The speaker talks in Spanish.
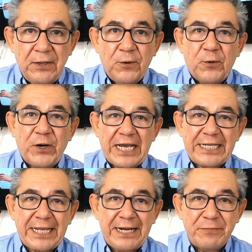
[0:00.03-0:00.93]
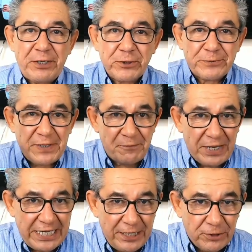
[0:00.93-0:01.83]
Hola, ¿qué tal amigos?
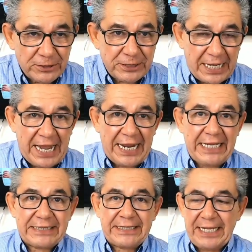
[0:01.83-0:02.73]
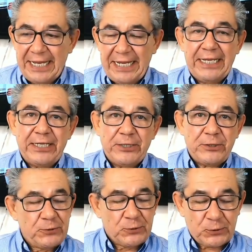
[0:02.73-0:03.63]
Bienvenidos a este
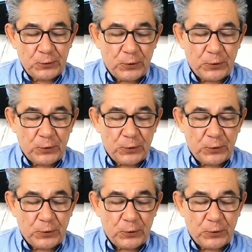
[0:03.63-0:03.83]
su